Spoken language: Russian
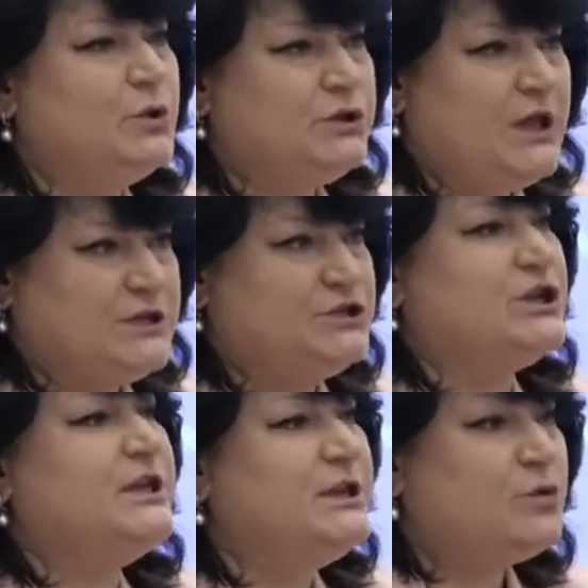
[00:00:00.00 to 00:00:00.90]
но
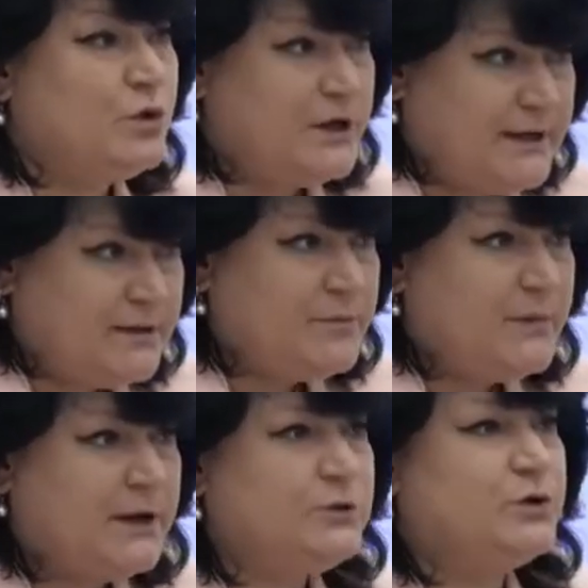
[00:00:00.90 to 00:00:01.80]
также и ролики,
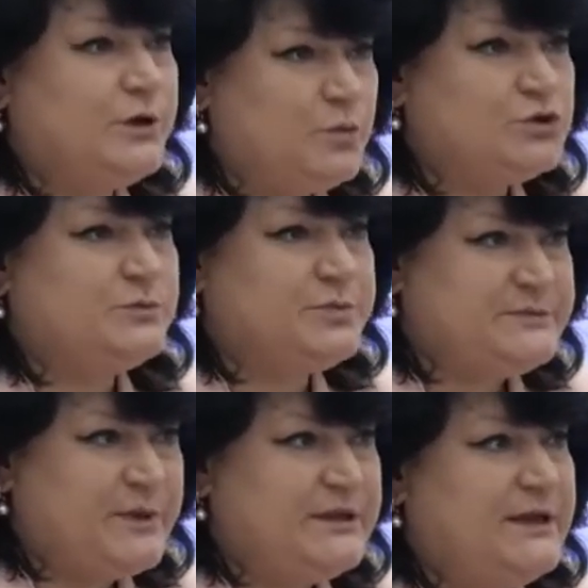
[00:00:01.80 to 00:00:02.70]
которые можно
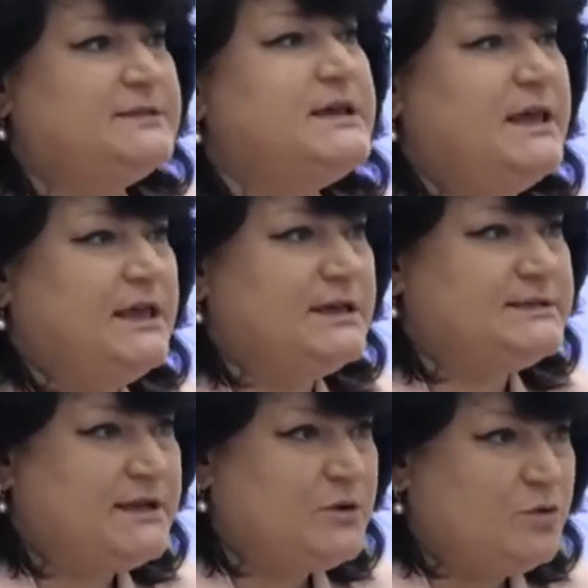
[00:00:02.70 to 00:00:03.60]
посмотреть и
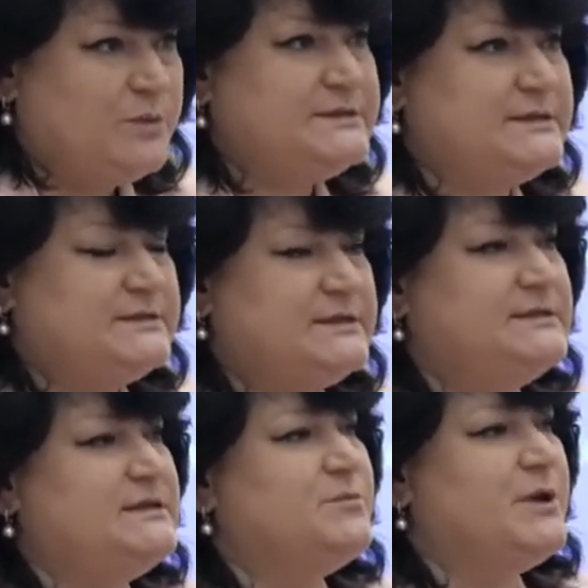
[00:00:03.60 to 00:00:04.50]
ознакомиться с
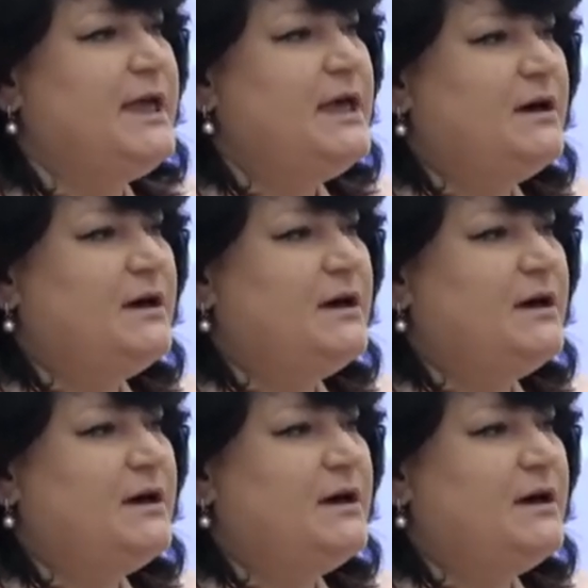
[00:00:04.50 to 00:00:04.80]
системой.